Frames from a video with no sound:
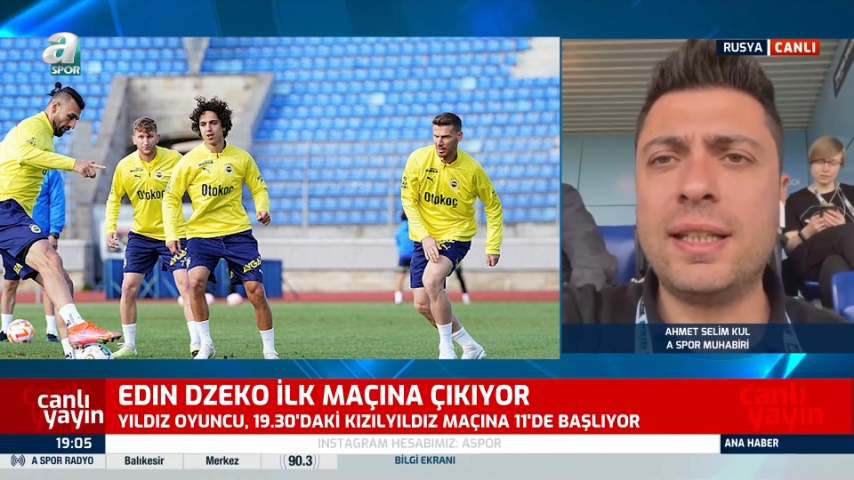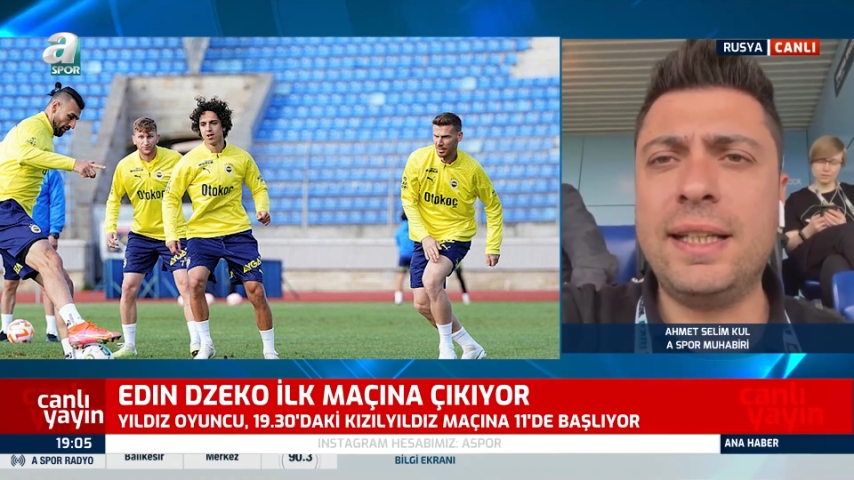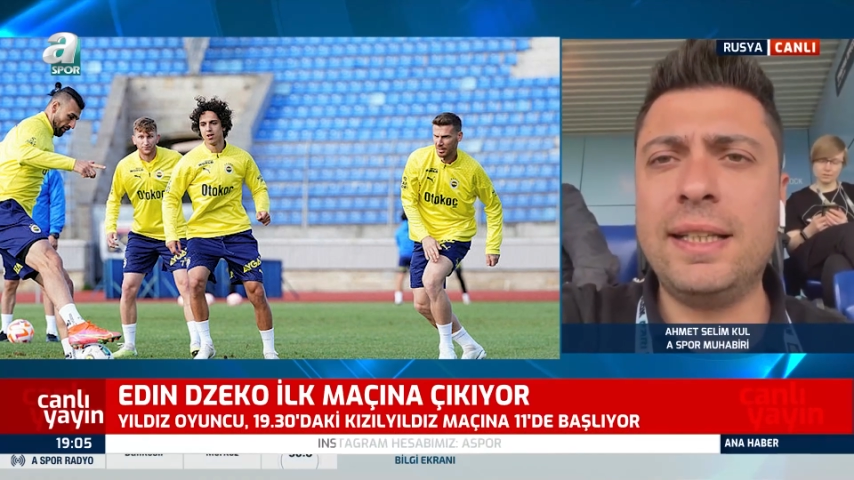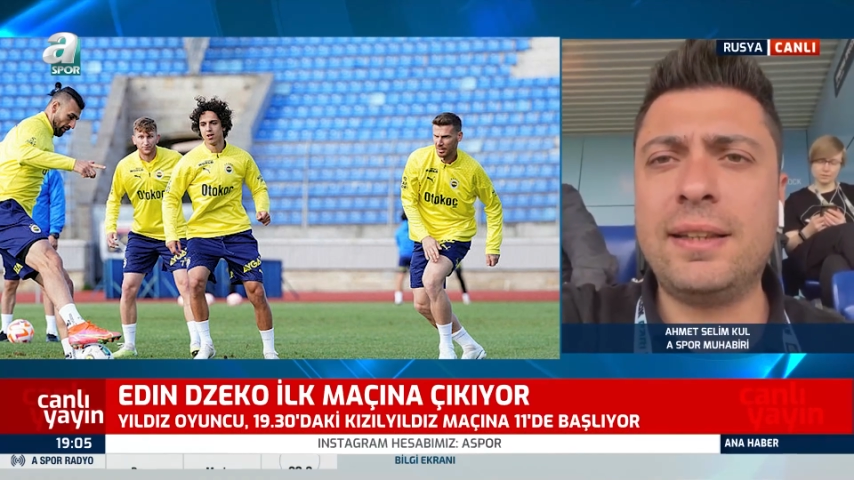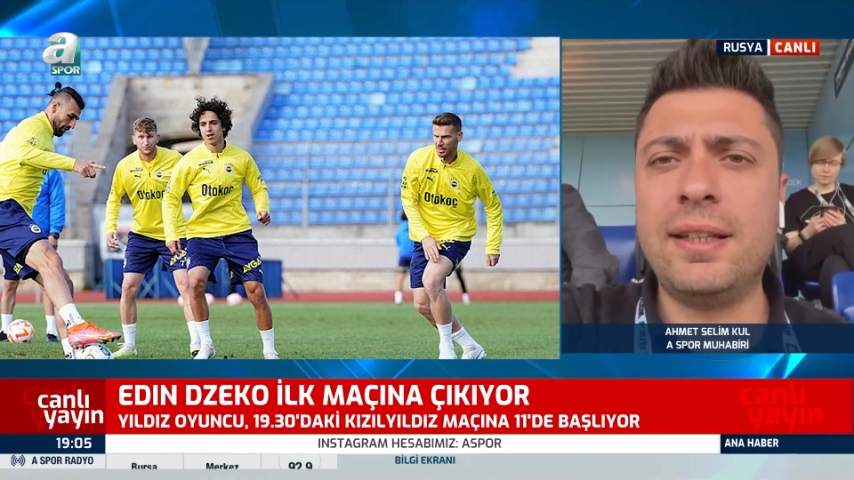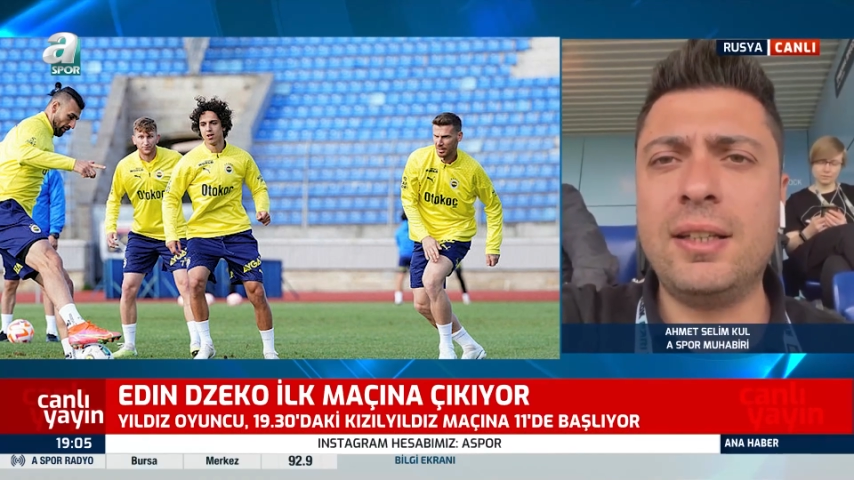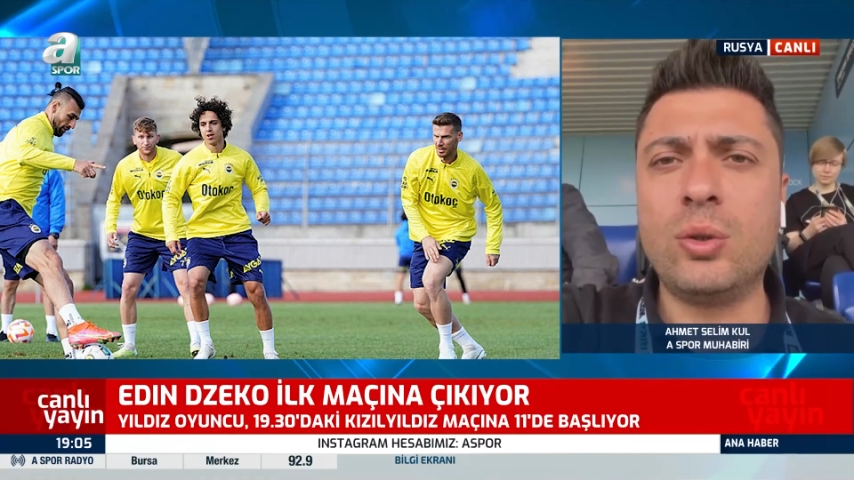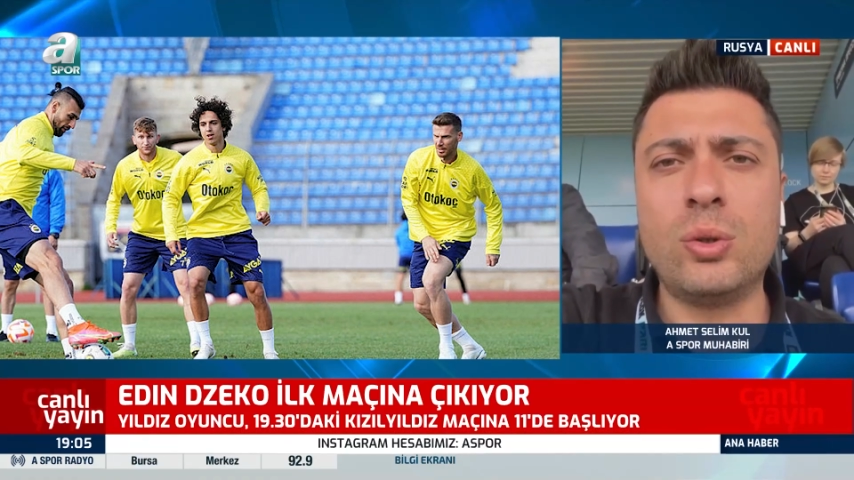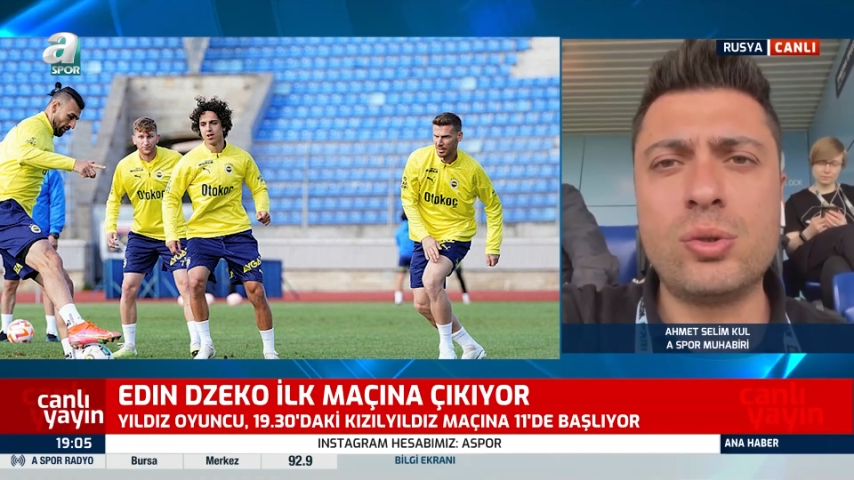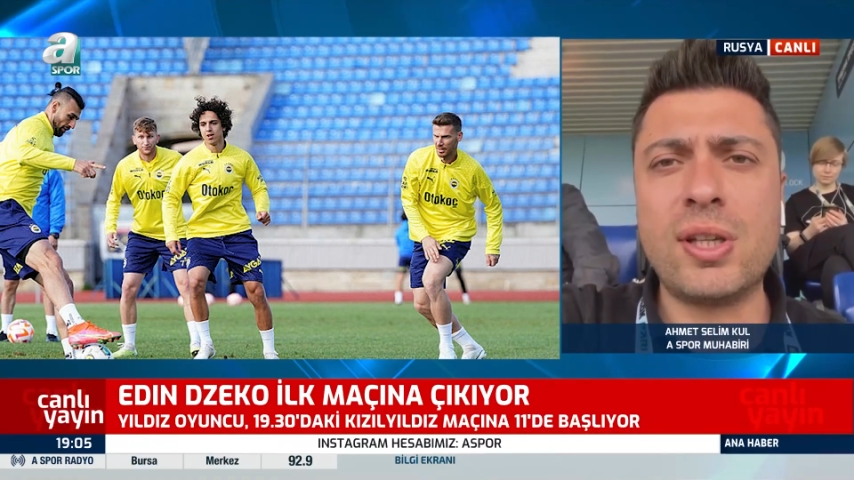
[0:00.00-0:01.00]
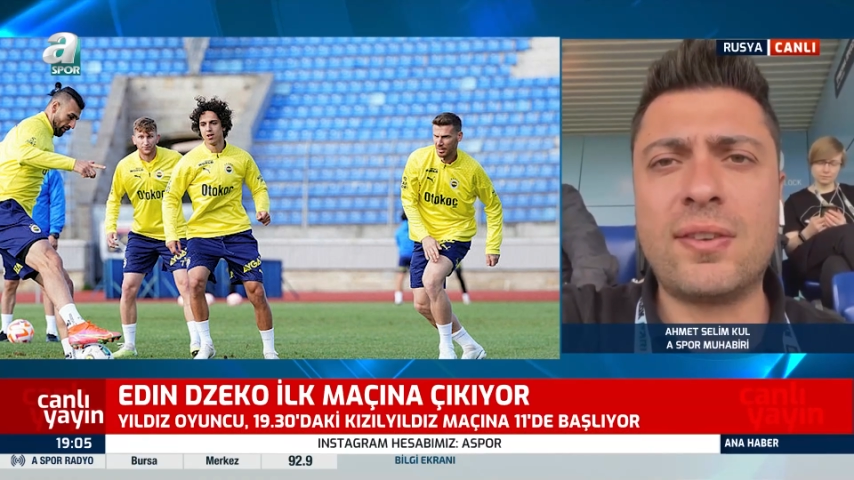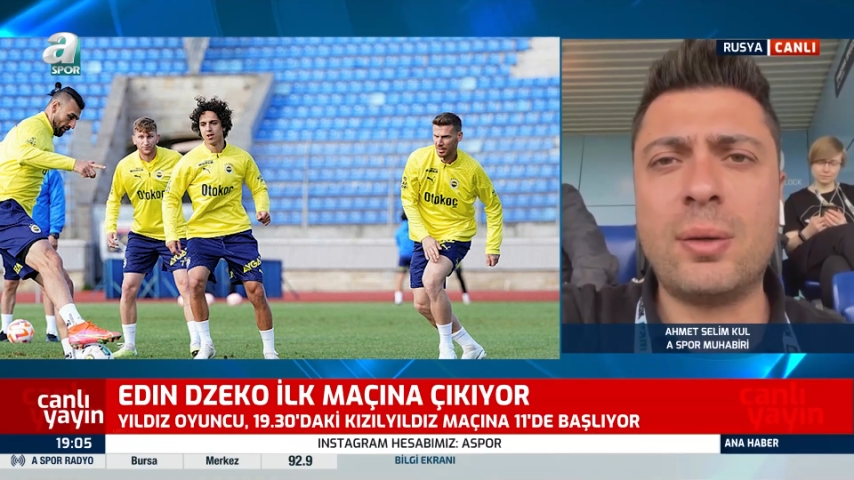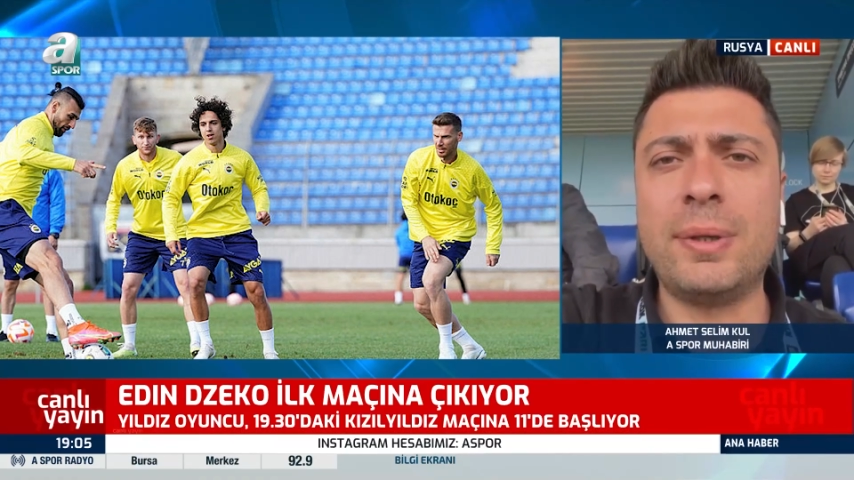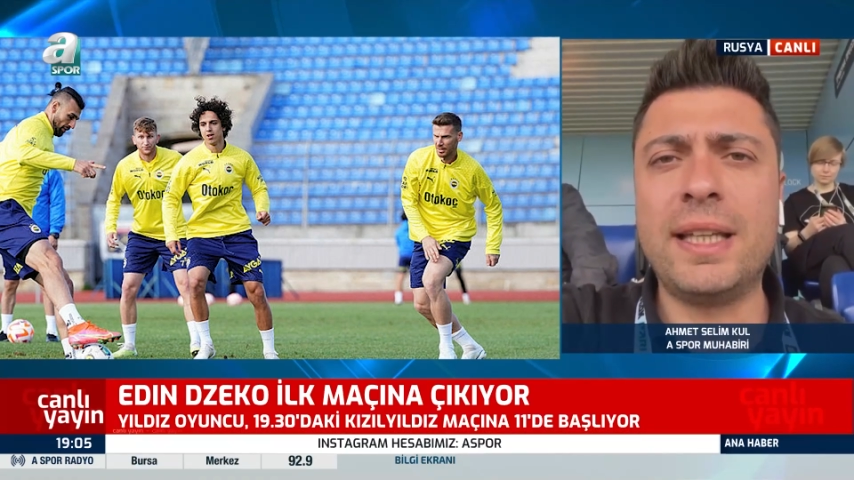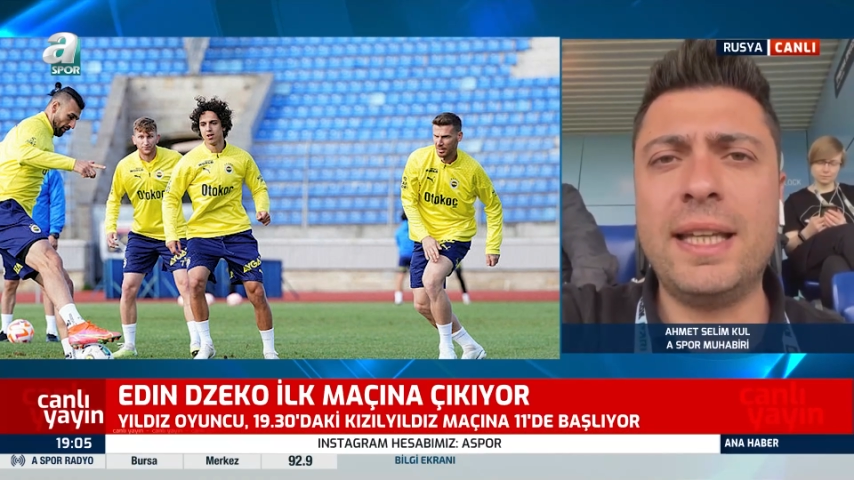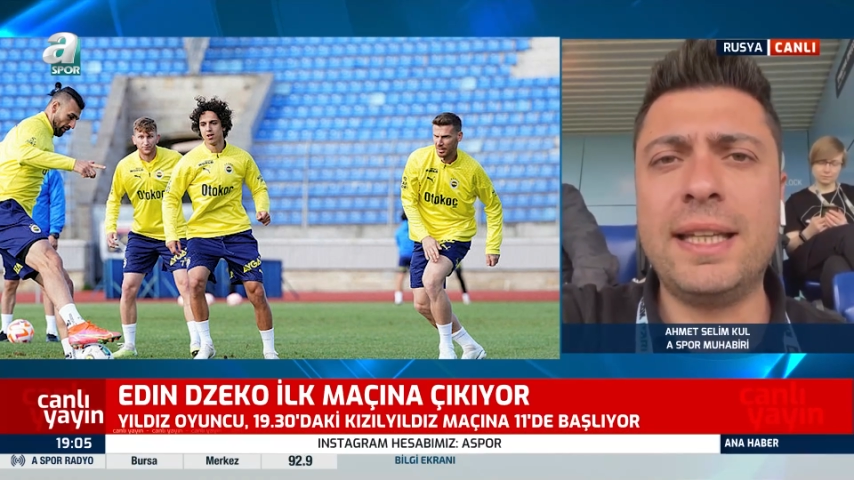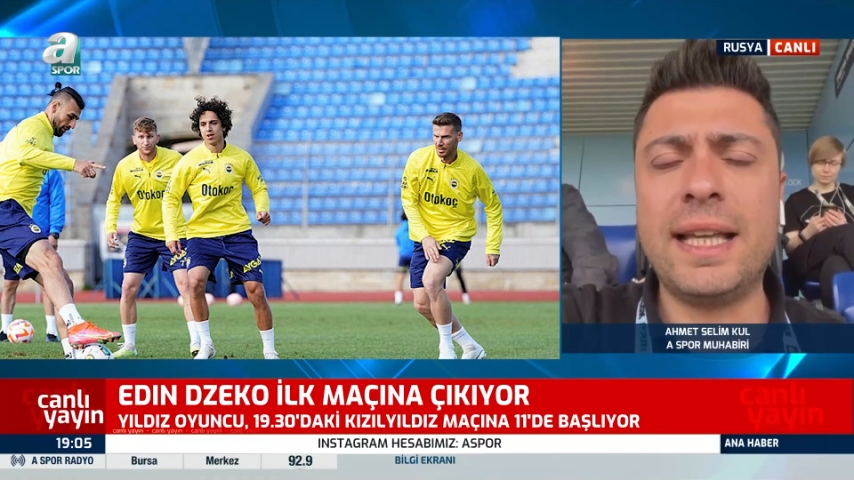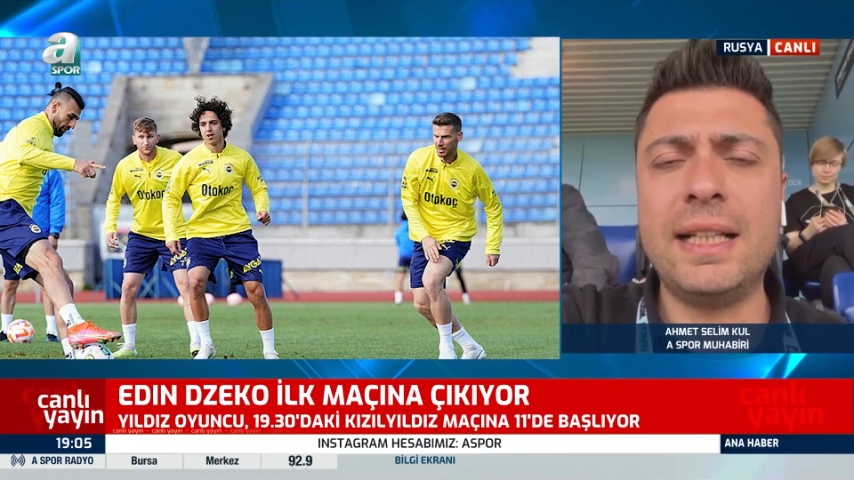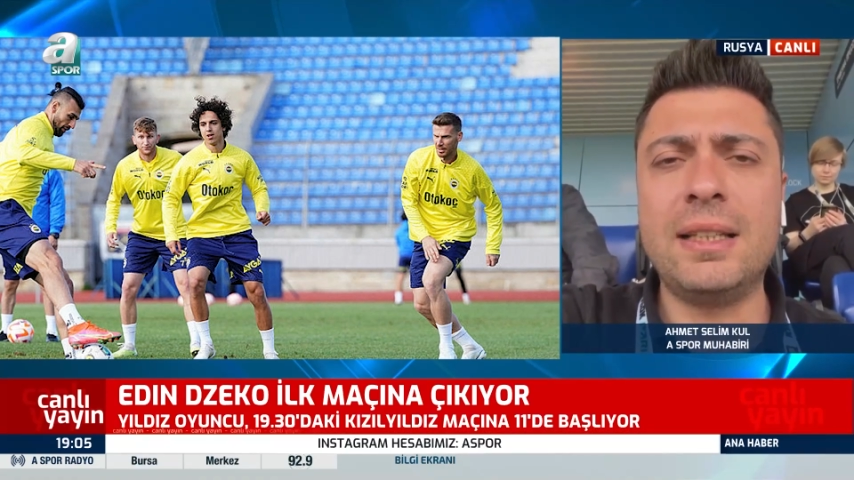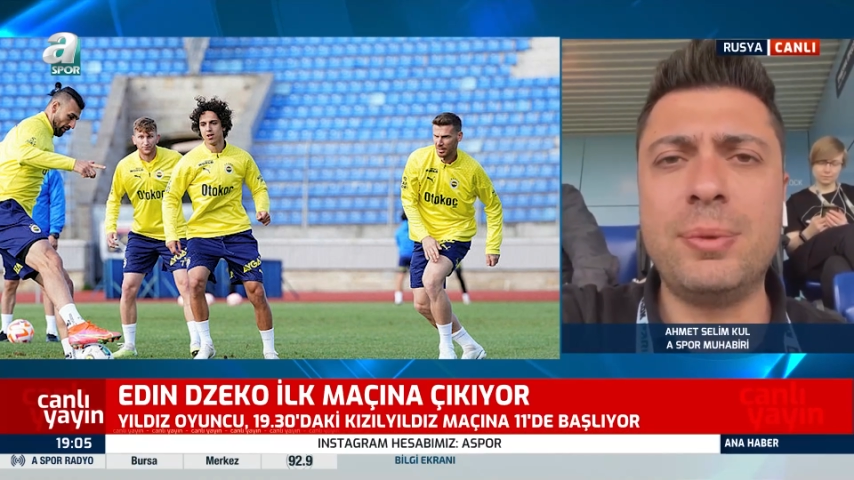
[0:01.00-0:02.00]
gittiğini göreceğiz ama yeri
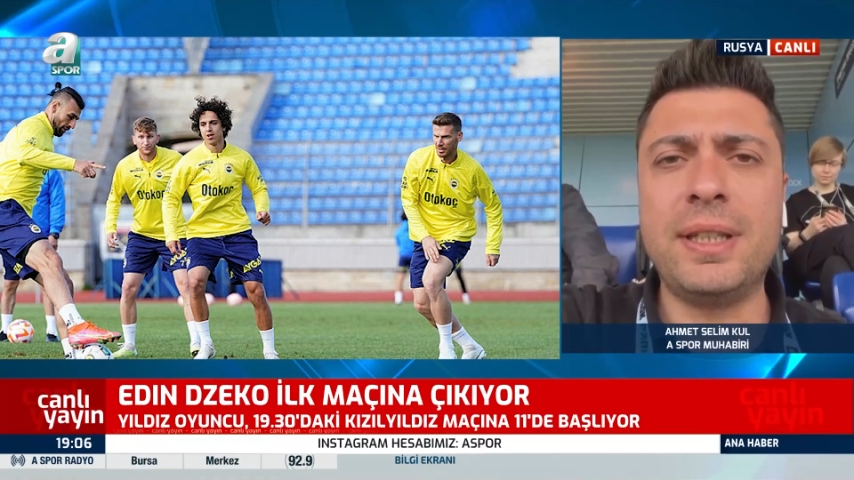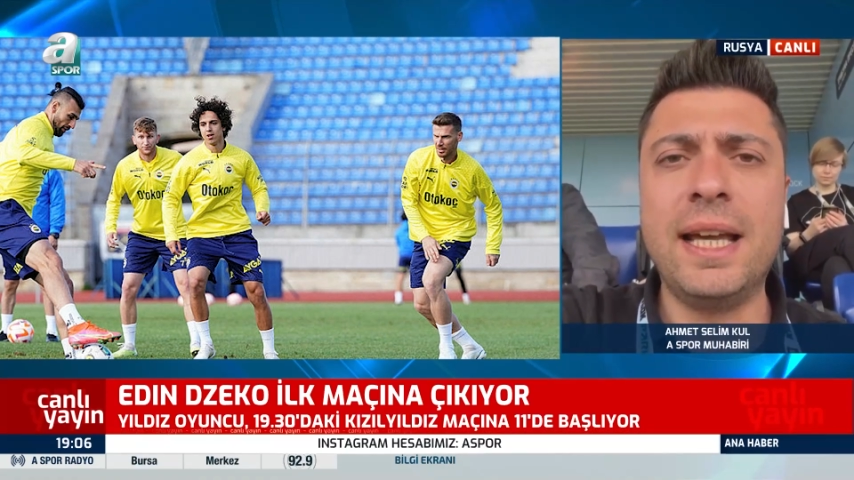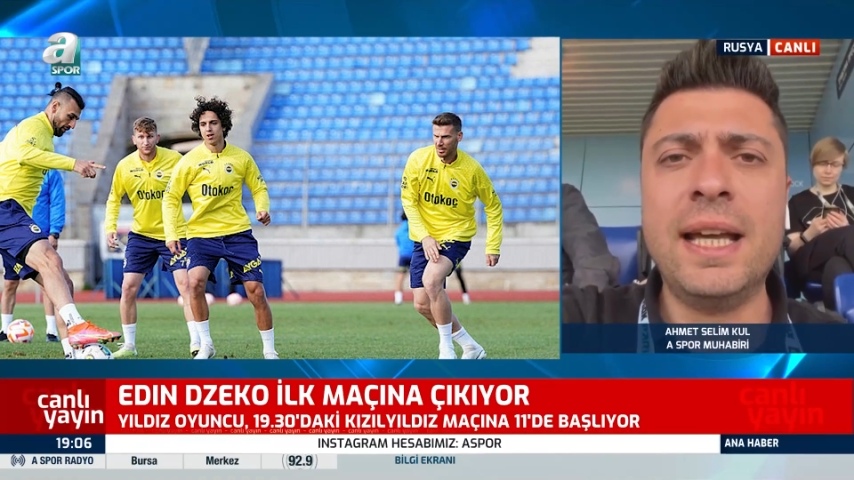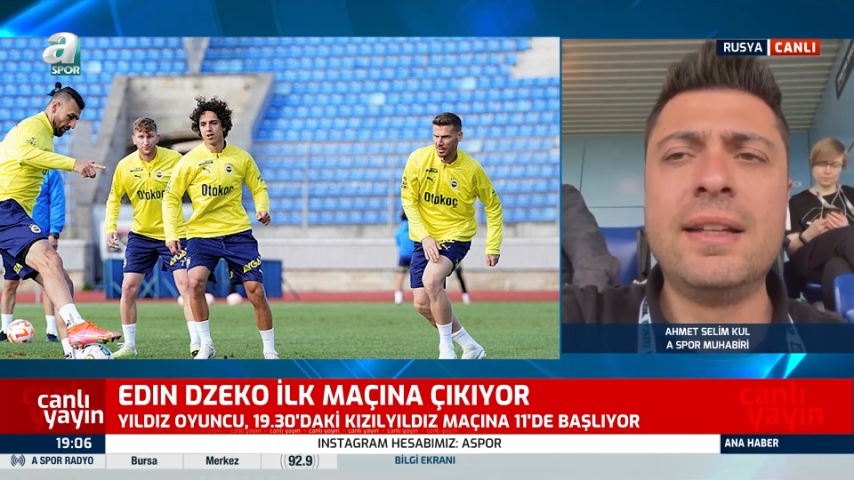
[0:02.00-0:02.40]
geldi mi de